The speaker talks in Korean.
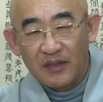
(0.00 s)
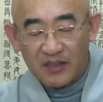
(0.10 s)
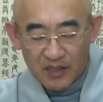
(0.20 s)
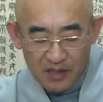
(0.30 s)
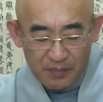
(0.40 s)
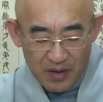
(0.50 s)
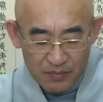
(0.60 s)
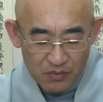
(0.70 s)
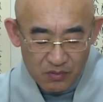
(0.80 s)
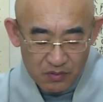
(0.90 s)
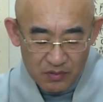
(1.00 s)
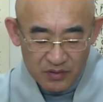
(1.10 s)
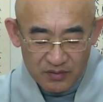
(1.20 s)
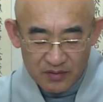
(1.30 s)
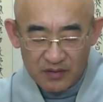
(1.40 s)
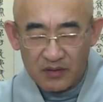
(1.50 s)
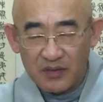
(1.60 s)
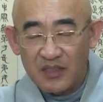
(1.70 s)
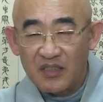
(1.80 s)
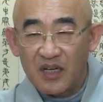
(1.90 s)
제가 바보였어요.
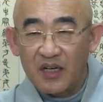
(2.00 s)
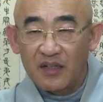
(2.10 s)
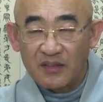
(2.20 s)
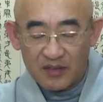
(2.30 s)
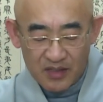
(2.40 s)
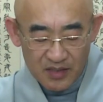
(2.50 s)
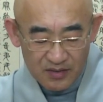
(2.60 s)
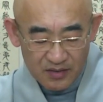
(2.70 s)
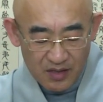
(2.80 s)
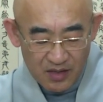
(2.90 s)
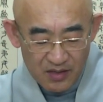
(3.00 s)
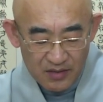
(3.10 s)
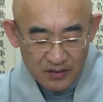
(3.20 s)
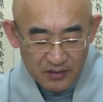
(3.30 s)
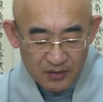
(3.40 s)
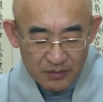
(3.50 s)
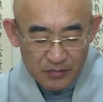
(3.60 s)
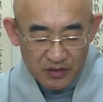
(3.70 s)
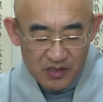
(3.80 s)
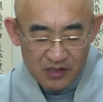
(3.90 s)
친자 알았어야 하는데.
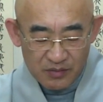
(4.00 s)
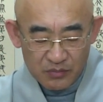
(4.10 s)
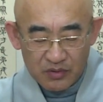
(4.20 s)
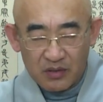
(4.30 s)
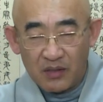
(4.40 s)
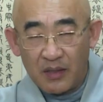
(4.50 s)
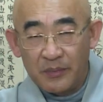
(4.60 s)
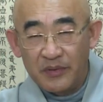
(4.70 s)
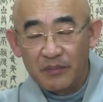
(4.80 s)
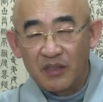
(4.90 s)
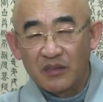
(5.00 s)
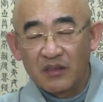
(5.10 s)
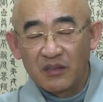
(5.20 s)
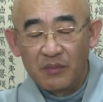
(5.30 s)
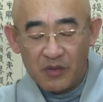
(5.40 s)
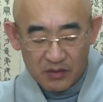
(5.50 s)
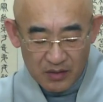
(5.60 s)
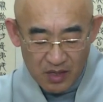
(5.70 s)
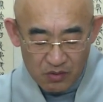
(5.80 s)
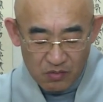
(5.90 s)
며칠 전부터 아버님께서
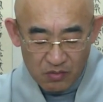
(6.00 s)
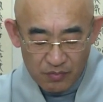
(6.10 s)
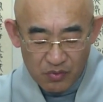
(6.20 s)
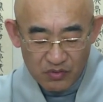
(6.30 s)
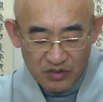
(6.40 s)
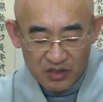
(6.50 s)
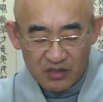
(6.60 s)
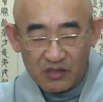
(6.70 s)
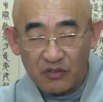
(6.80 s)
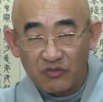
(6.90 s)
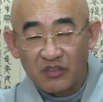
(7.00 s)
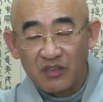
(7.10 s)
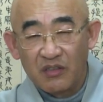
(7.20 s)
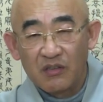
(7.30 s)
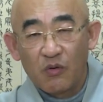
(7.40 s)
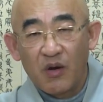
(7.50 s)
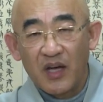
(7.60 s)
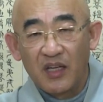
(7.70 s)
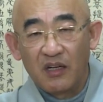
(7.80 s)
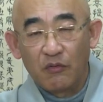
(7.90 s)
처먹으라고 봉지에 들려주시던
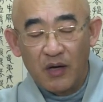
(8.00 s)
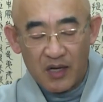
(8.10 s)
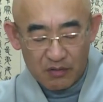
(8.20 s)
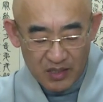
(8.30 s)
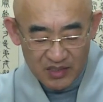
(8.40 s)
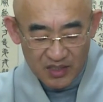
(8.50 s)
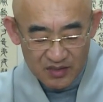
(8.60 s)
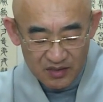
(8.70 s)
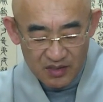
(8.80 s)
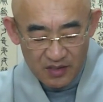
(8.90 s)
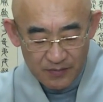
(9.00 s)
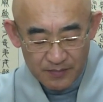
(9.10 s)
과일과 과자들이